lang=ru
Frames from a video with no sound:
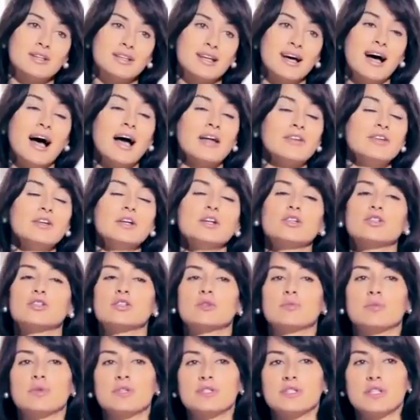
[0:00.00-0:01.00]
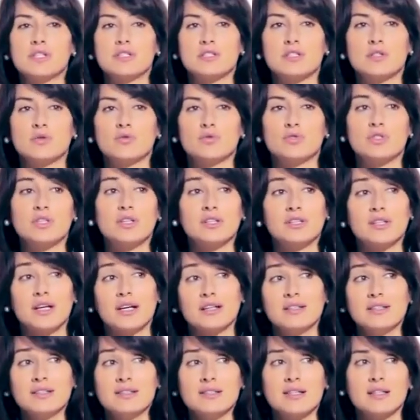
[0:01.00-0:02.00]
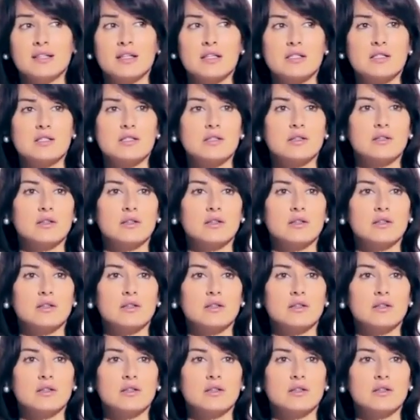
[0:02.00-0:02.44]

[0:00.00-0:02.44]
это они ошиблись, эти люди, это они за нас